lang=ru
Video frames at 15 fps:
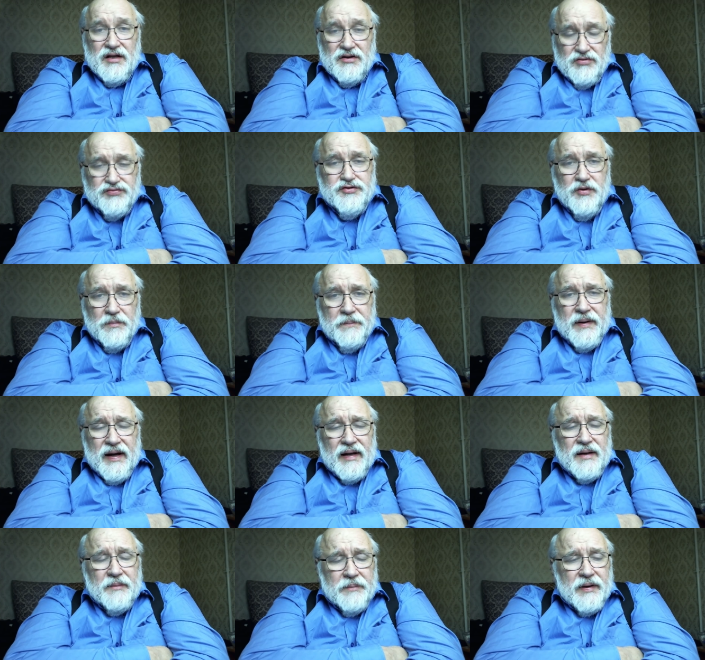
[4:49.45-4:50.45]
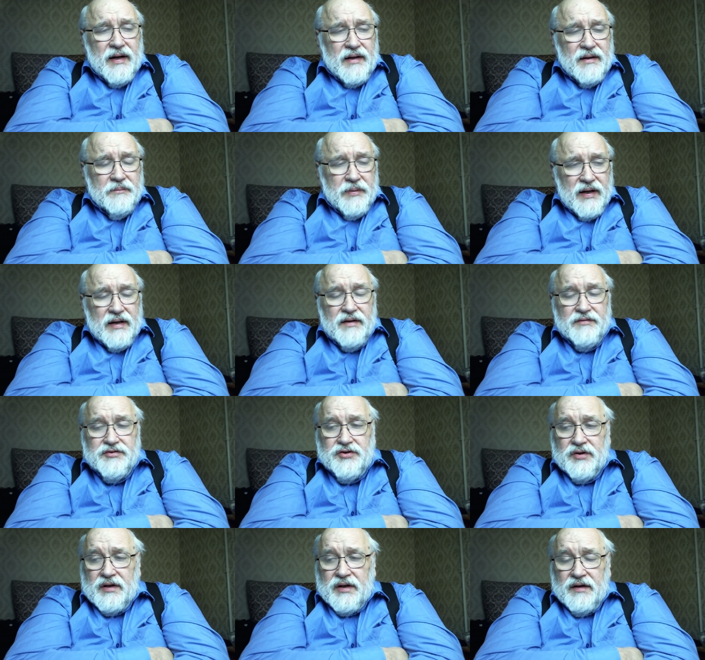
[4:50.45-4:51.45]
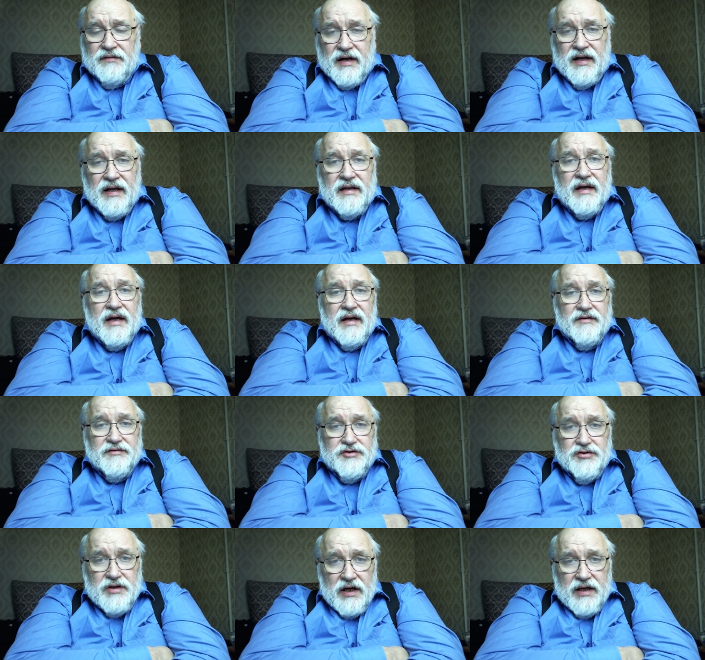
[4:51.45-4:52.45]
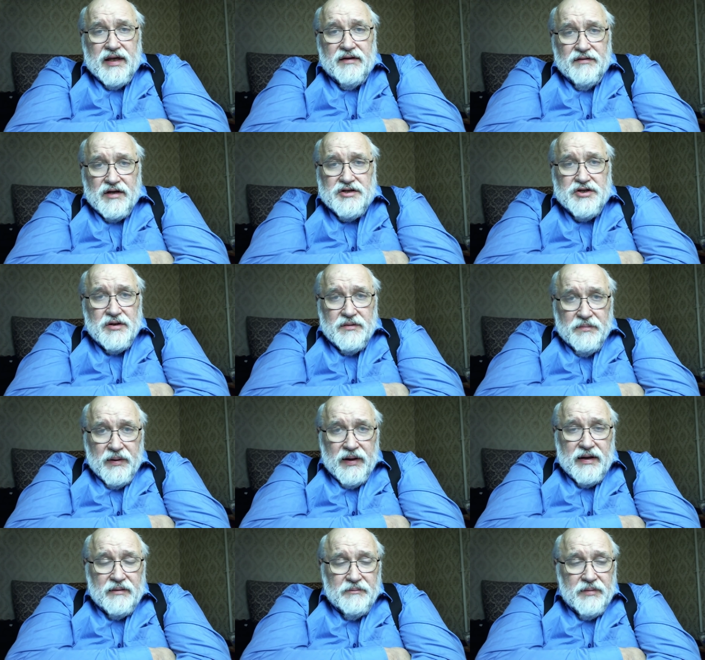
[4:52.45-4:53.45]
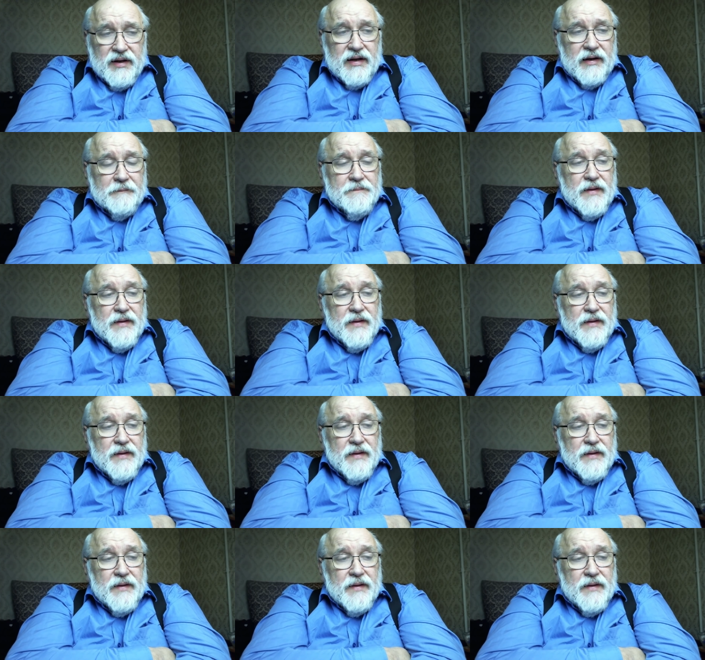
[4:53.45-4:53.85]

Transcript: Ну, все правильно, правильно, правильно все они говорят, все такие вещи были, были.